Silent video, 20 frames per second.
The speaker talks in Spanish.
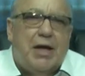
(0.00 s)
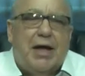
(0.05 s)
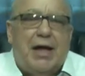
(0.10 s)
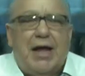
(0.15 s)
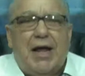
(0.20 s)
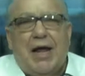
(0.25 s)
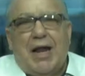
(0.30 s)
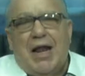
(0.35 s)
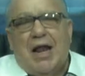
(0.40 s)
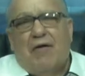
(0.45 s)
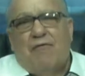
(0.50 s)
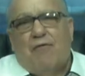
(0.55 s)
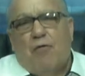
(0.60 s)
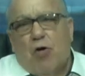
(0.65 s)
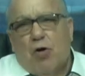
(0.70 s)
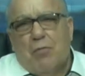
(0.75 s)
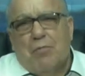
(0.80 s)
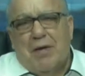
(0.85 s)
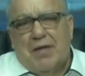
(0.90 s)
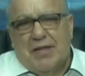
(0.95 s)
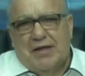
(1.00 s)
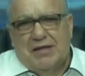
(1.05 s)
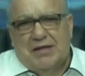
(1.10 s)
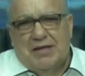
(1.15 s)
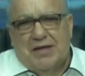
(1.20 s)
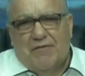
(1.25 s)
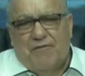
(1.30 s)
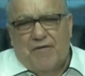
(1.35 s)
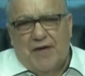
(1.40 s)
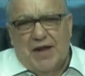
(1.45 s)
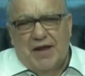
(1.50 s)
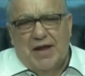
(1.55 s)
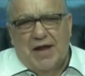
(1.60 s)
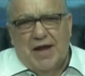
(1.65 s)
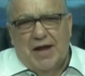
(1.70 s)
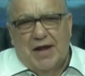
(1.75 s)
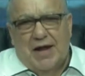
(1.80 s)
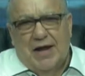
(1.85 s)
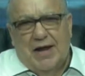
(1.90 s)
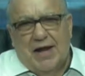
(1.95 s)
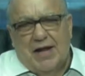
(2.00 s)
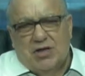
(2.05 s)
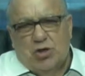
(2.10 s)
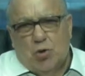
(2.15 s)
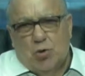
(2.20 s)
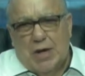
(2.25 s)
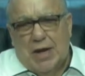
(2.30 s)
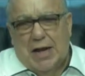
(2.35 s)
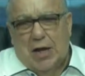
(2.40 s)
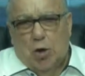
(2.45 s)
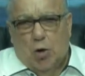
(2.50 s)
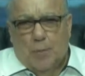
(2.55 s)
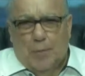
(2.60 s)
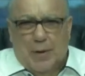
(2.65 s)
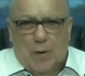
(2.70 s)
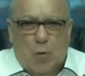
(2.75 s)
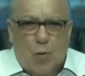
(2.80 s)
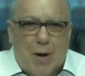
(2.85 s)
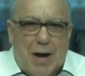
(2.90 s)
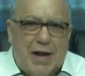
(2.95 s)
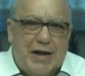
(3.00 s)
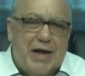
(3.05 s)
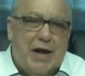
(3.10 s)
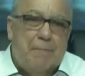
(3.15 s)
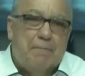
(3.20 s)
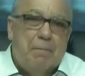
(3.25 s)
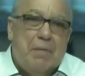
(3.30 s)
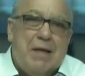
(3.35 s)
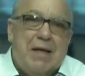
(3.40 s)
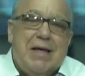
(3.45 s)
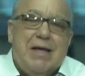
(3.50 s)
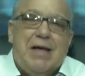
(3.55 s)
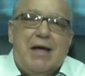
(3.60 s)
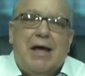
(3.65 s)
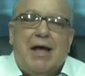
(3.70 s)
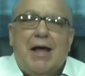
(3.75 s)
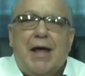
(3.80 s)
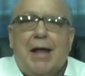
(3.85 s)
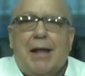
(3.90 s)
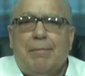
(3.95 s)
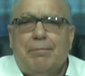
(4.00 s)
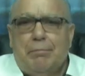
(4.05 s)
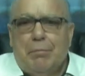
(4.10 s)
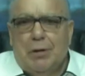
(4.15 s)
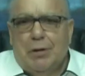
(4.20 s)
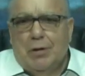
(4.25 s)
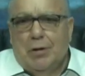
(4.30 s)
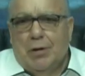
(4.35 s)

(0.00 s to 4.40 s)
eh, la forma de esta Feria eh, Nacional Agropecuaria. Eh,